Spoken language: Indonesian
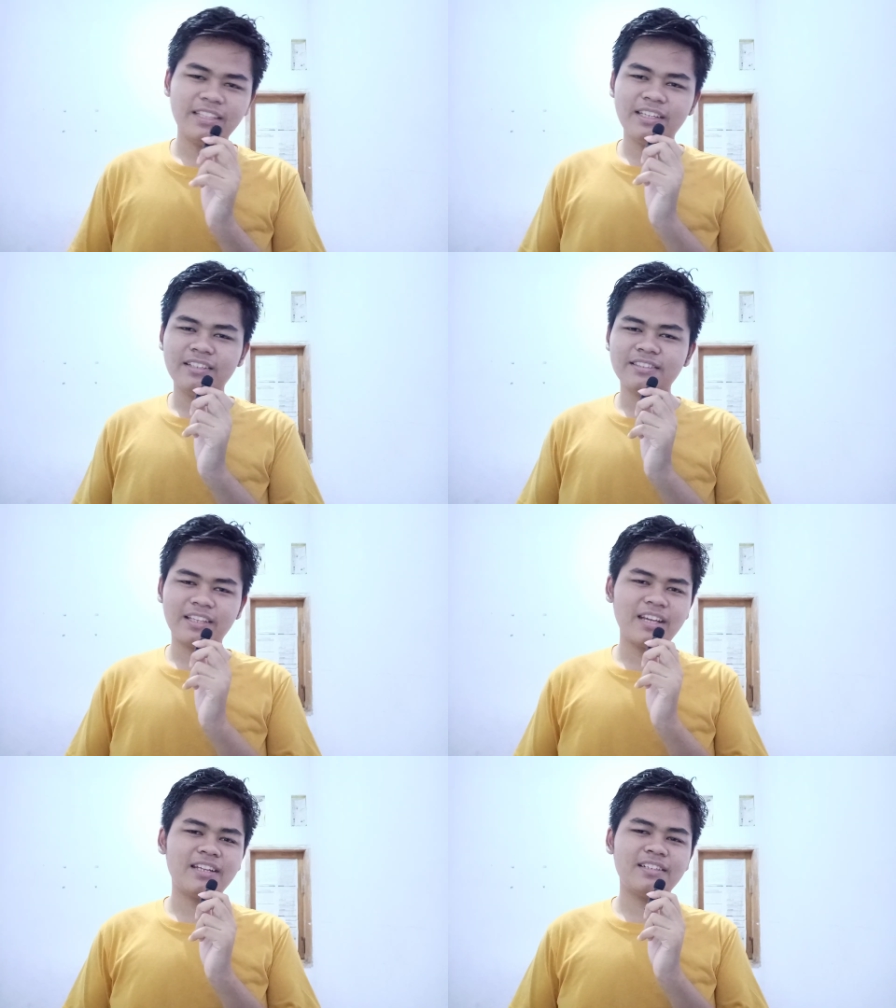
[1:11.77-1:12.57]
Jadi
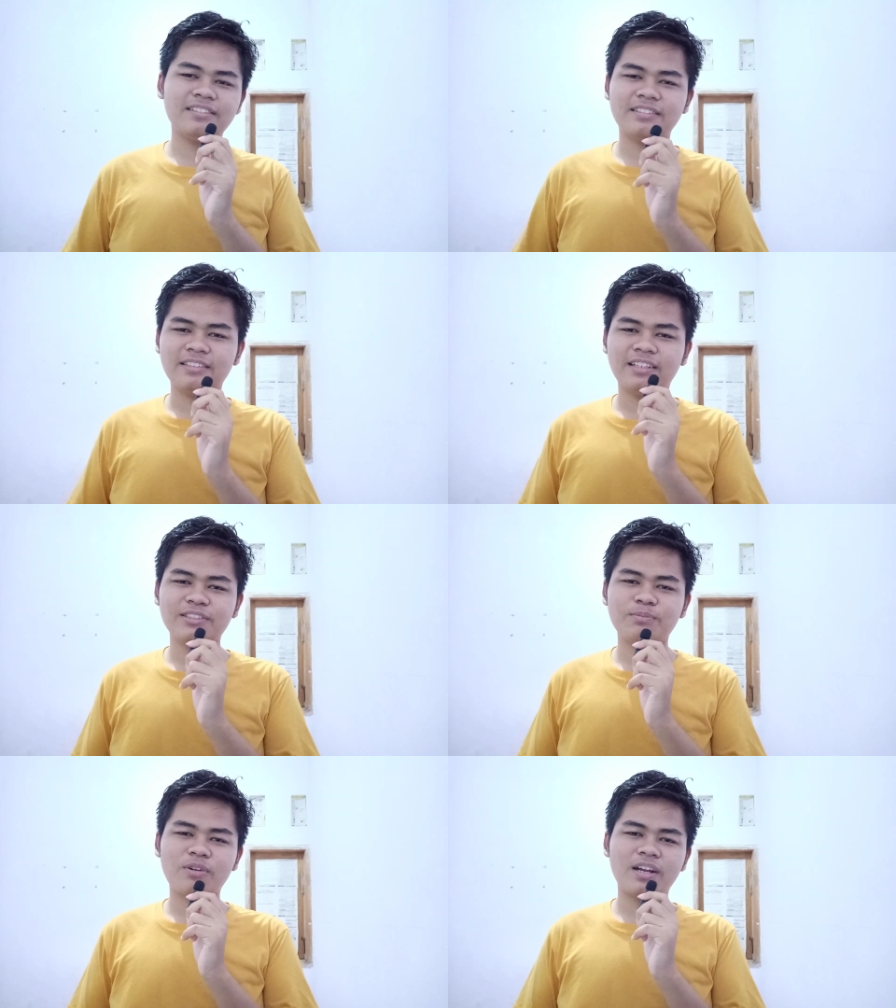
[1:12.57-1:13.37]
sekian ya,
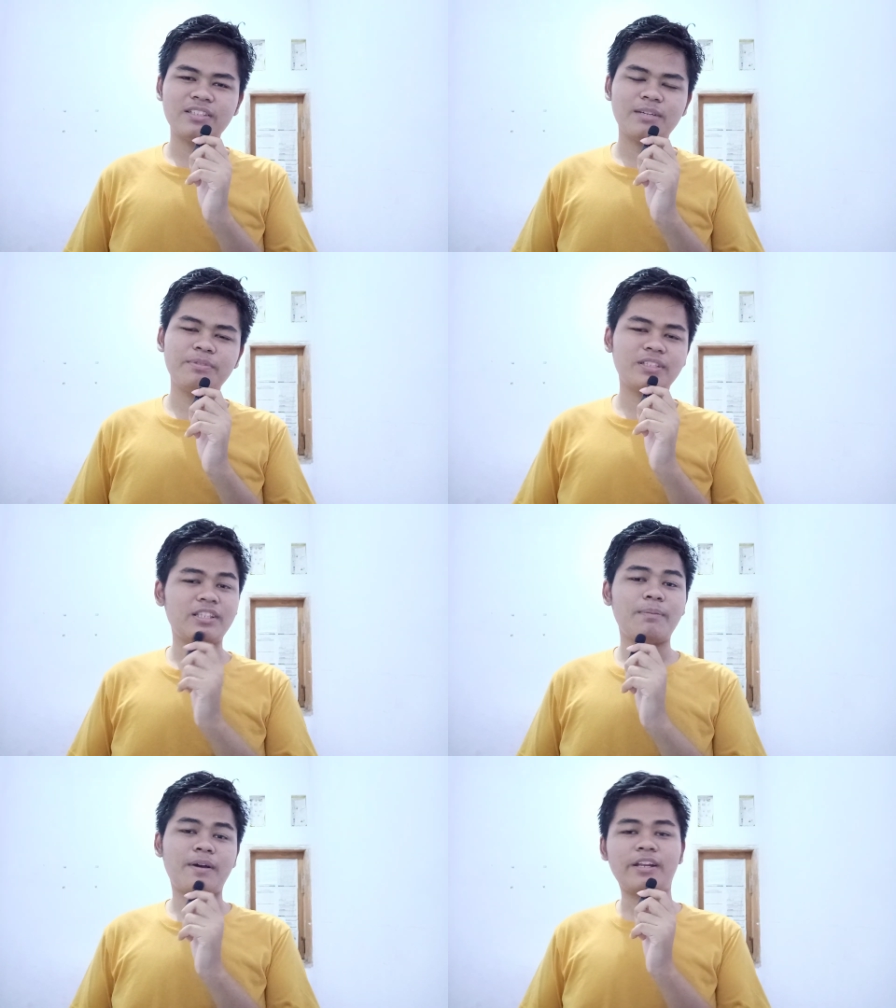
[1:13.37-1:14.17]
semoga aja bisa
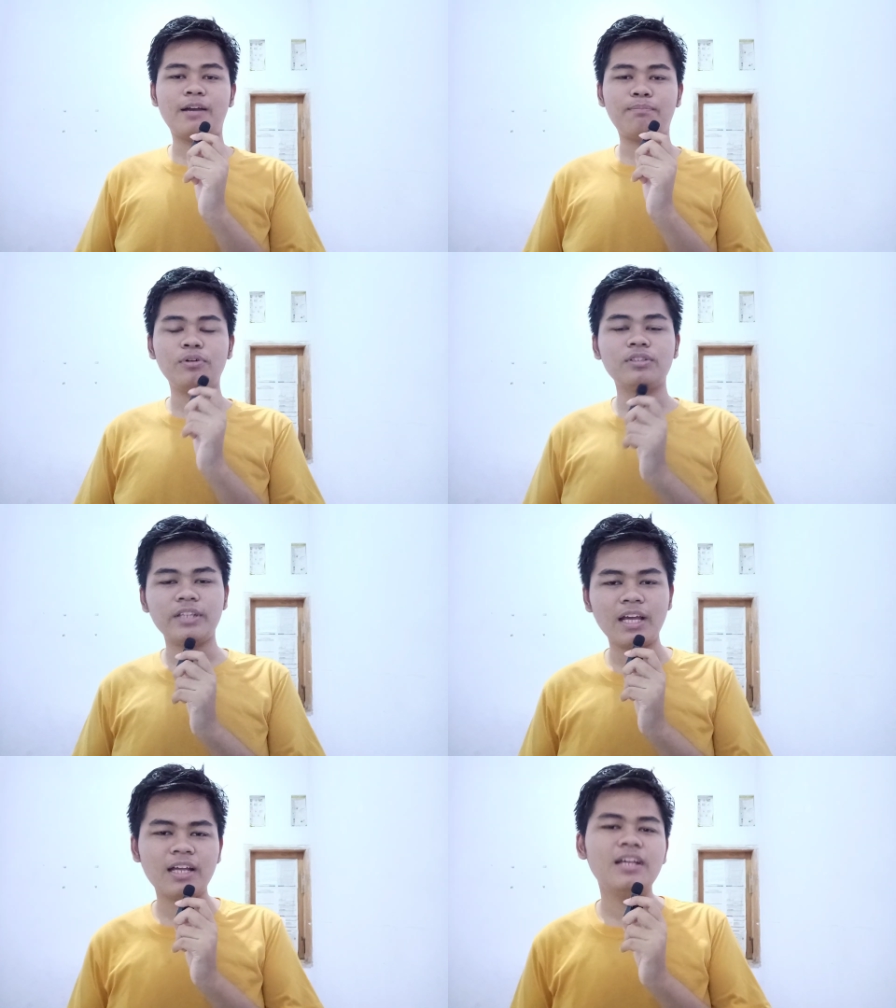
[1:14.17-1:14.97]
tiap hari upload
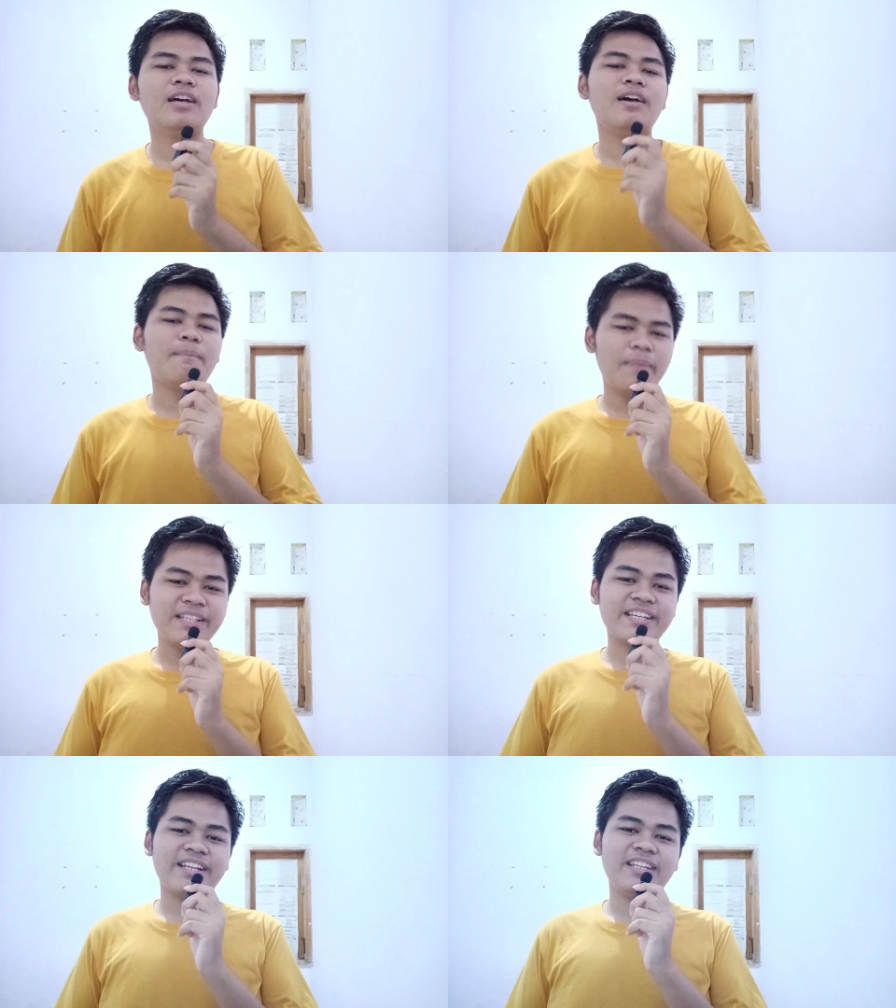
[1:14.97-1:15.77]
ya.
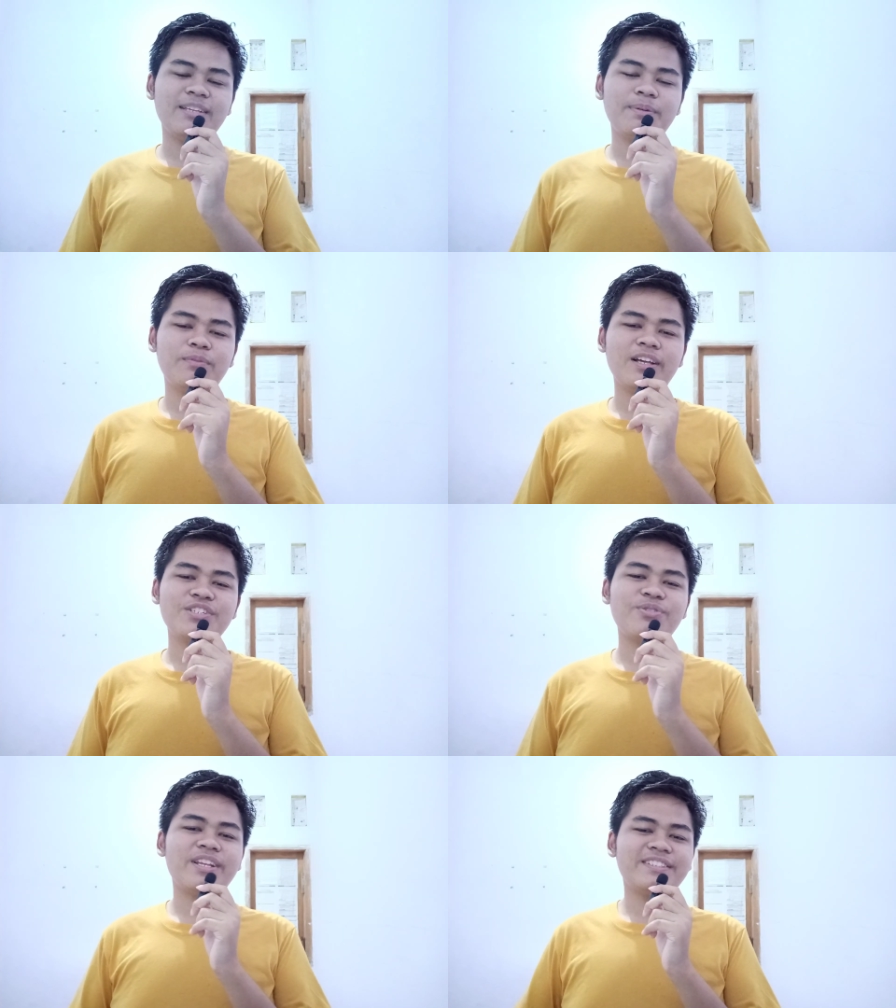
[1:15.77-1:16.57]
Belajar editing pemula,
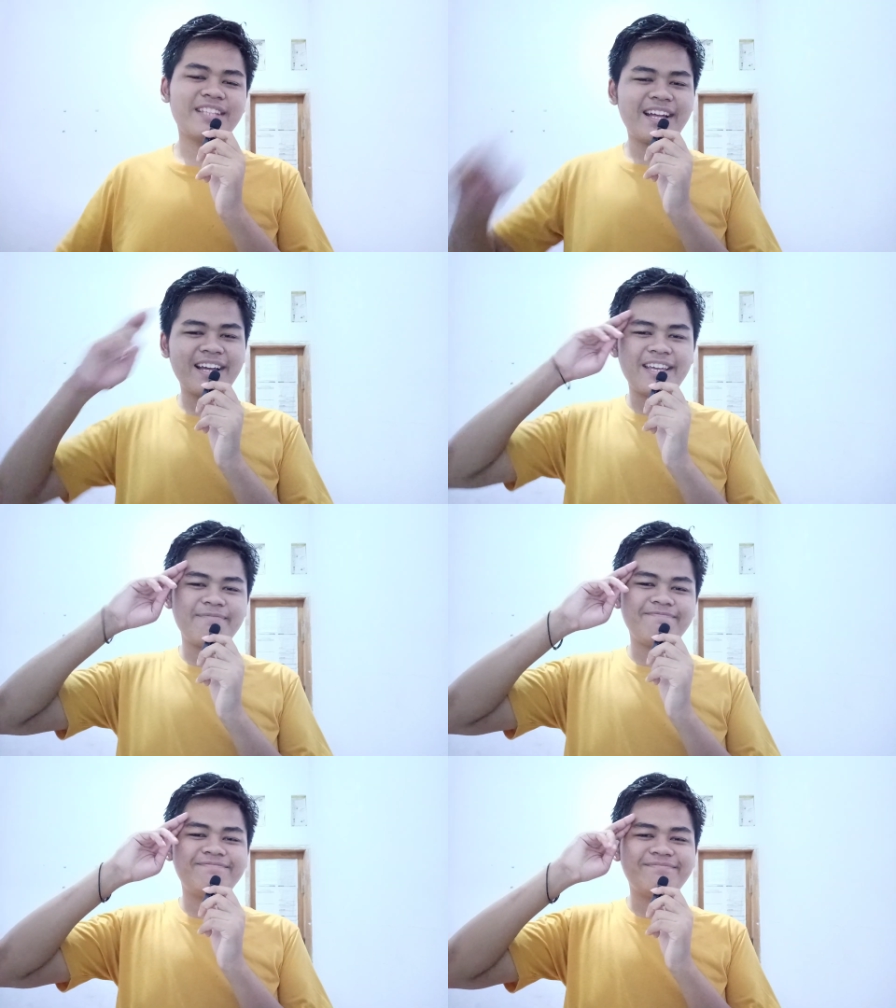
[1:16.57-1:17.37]
see you next
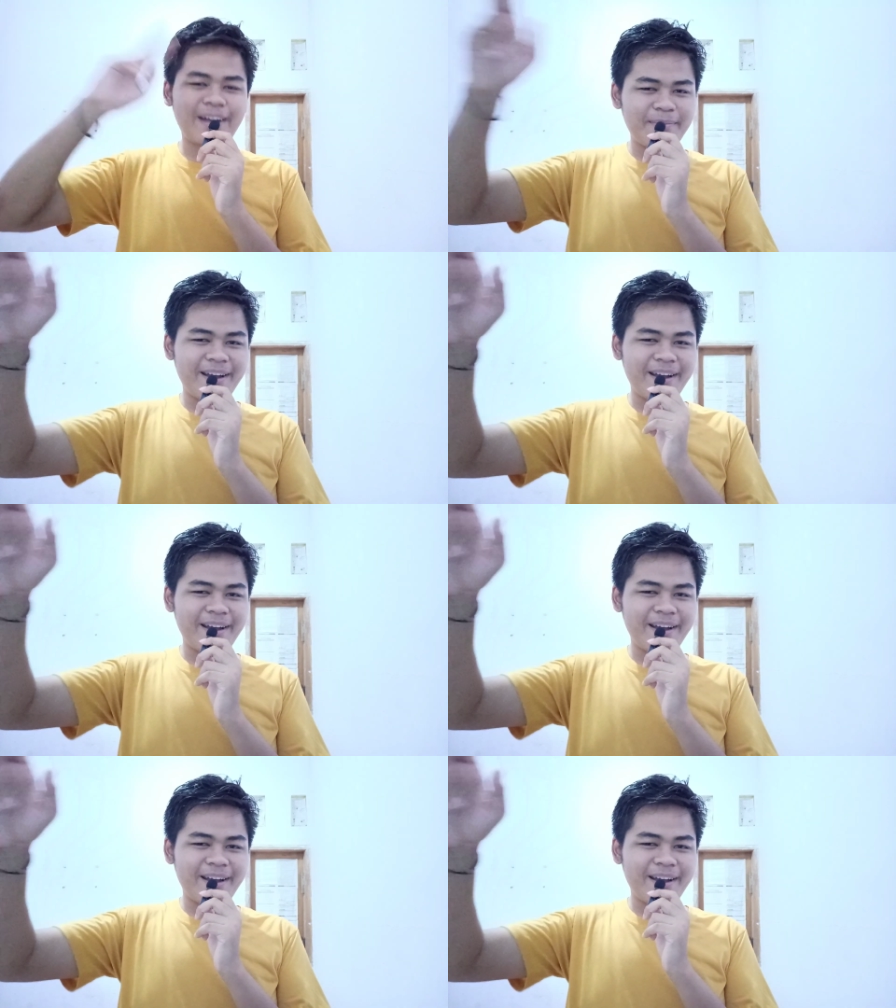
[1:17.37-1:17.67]
time,